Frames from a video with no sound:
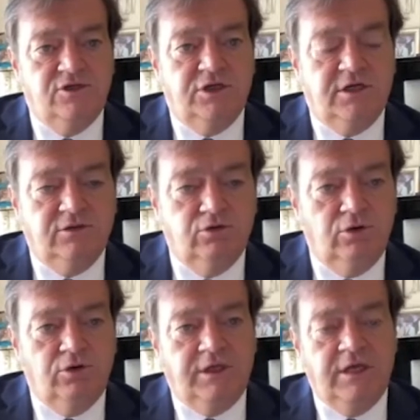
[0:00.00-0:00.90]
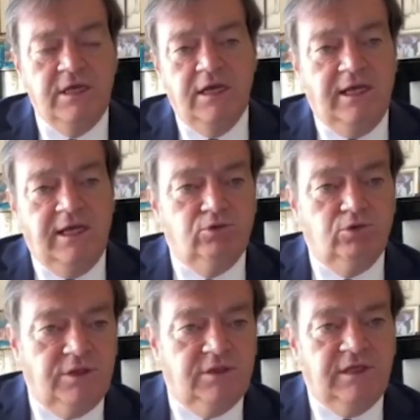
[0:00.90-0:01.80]
i ricercatori, le
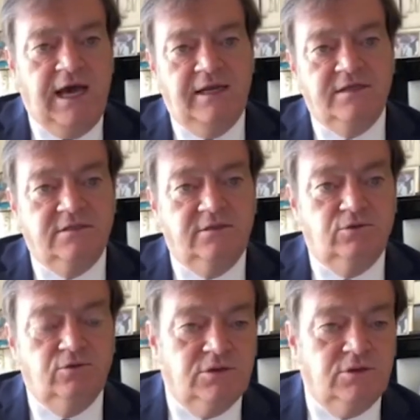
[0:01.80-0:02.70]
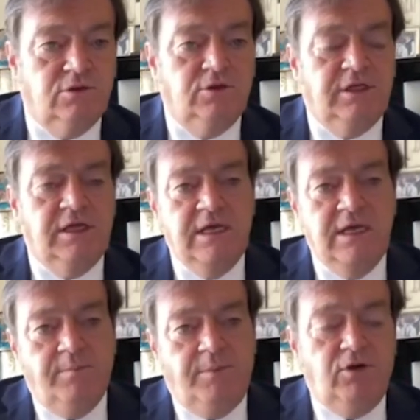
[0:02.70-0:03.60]
autorità, le istituzioni,
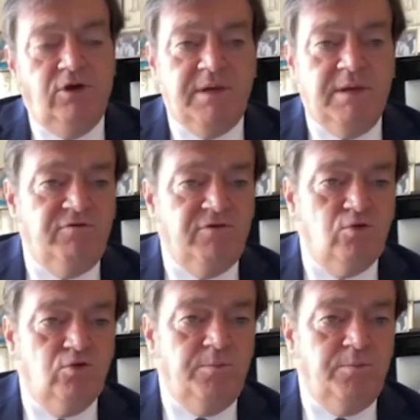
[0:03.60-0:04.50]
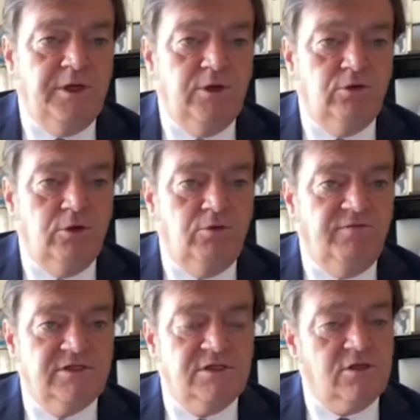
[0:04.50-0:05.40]
poi noi abbiamo vissuto un periodo in cui
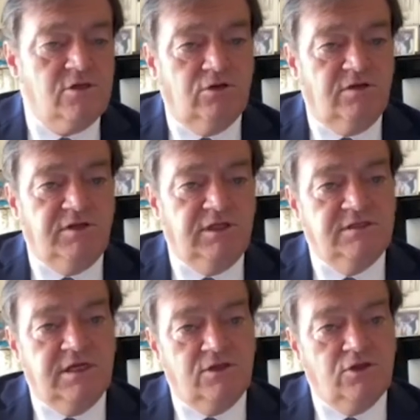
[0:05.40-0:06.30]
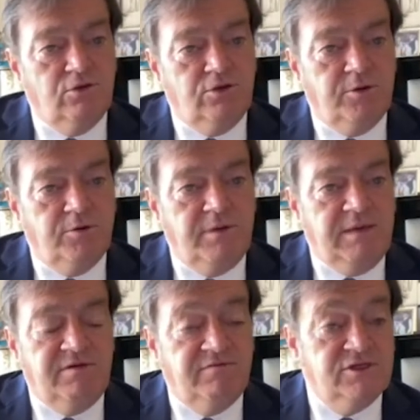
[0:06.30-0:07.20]
invece si sono evidenziati solo i
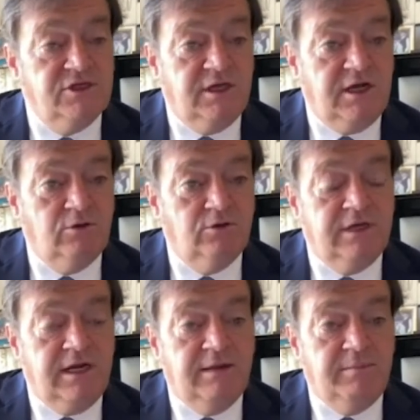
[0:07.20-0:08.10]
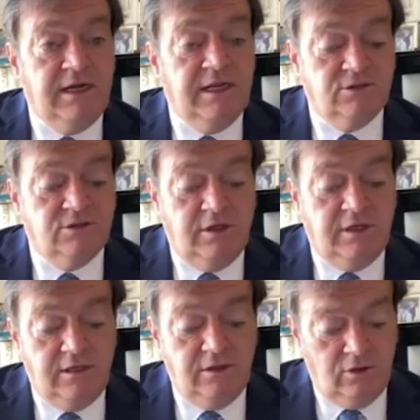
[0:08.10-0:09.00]
problemi invece che raccontare la bella storia.
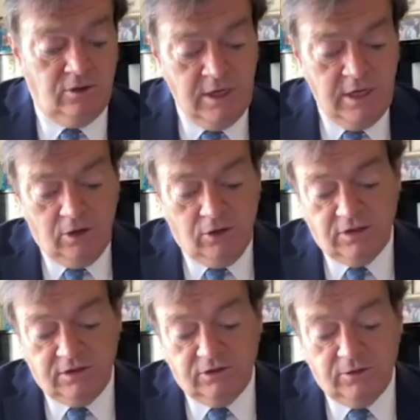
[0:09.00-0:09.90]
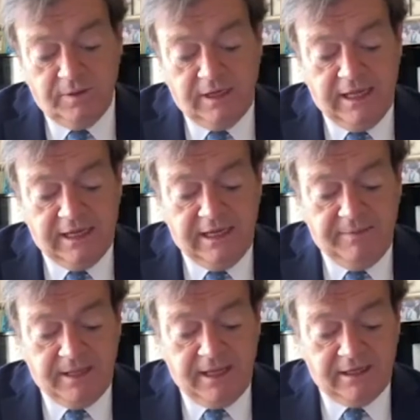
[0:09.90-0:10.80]
Io ho sentito
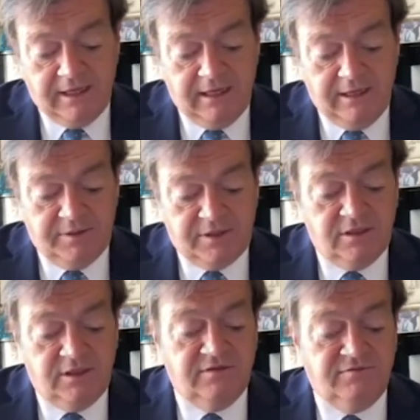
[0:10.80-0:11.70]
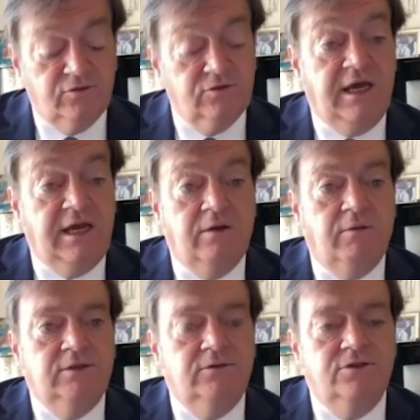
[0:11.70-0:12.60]
parlare anche il presidente Fontana
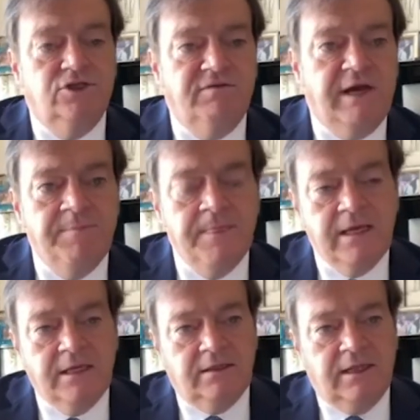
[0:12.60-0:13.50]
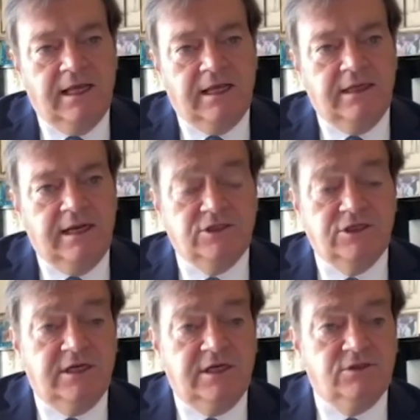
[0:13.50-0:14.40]
quando diceva della,
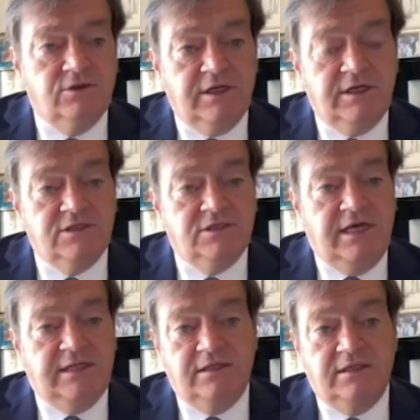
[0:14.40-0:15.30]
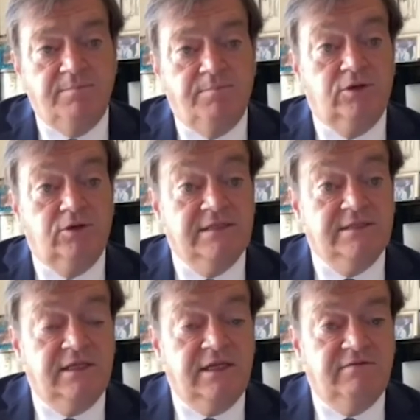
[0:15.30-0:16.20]
dell'accelerazione che c'è stata,
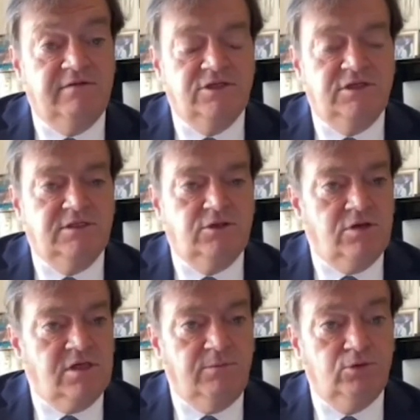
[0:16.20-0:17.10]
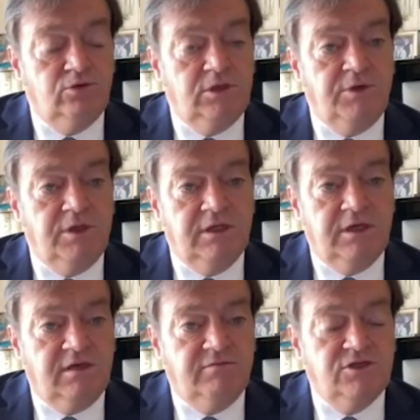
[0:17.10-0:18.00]
dell'importanza della vaccinazione. Siamo tutti qui a dire
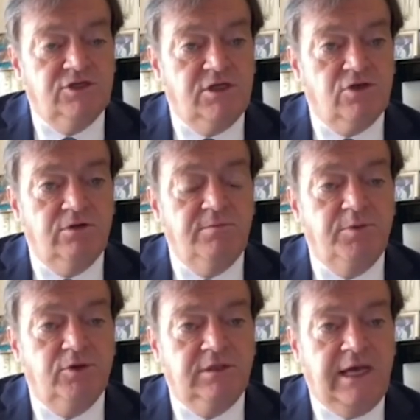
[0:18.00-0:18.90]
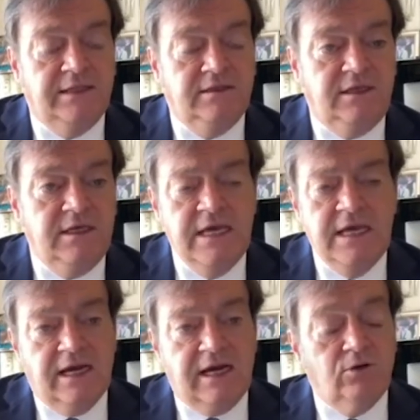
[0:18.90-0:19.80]
che i vaccini sono importanti,
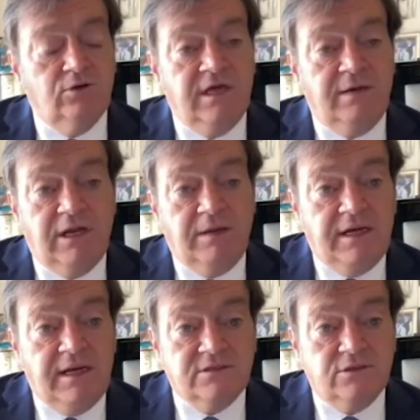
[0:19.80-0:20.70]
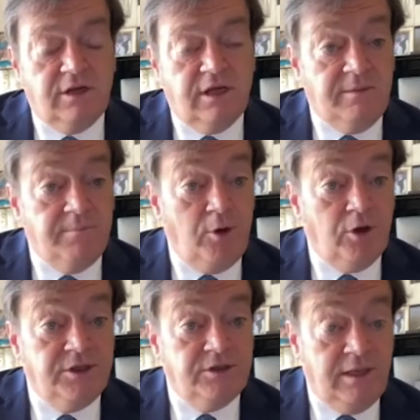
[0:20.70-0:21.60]
raccontiamo la bella storia che in,
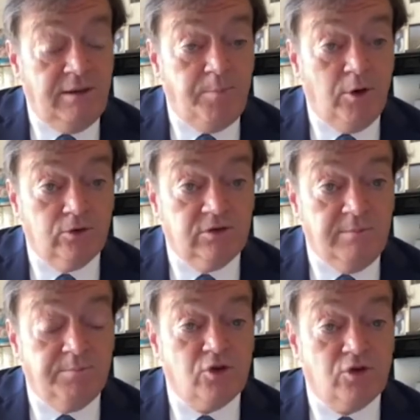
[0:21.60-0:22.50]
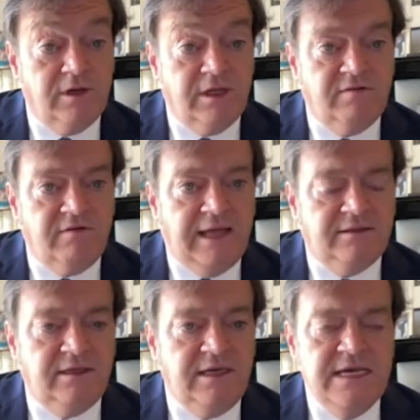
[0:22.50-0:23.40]
te- in poco tempo sono
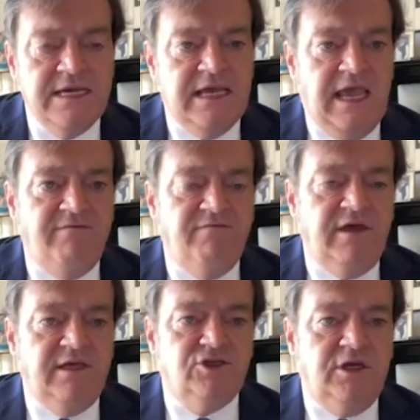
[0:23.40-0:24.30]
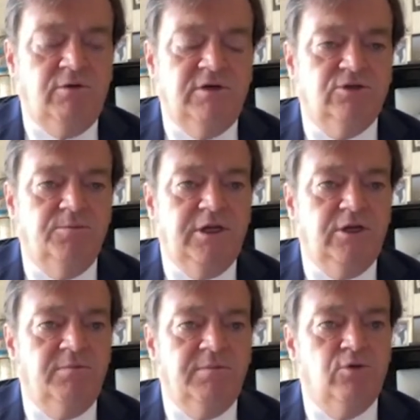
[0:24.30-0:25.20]
arrivati e invece in questo
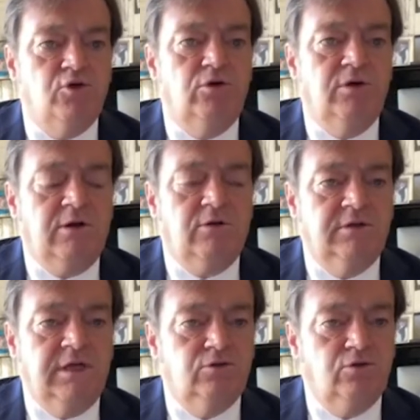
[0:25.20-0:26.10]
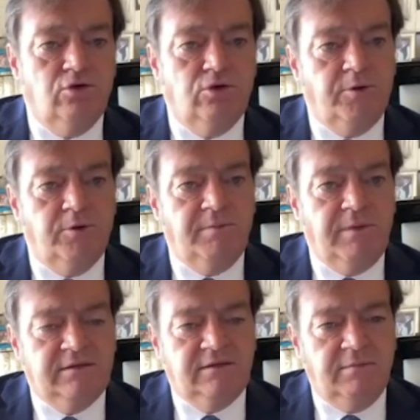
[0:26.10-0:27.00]
periodo abbiamo solo raccontato solo
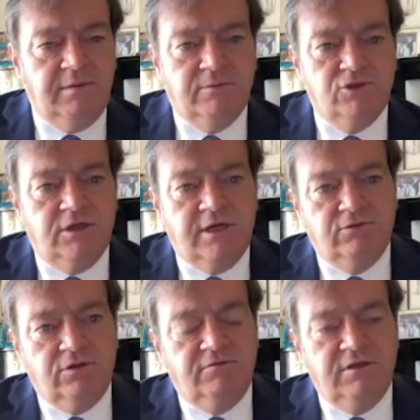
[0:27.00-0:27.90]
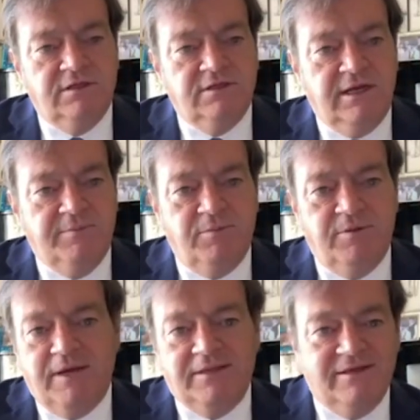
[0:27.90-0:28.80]
problematiche, abbiamo cercato di evidenziare le
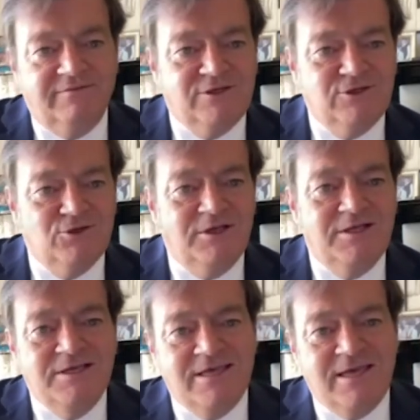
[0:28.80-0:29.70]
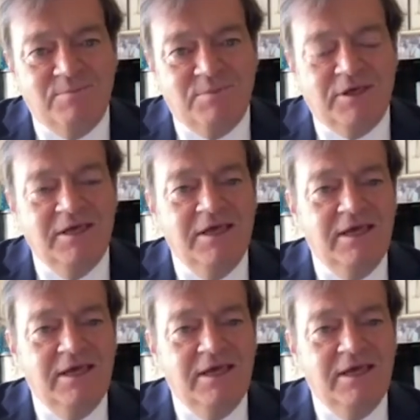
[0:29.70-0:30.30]
problematiche. Faccio degli esempi.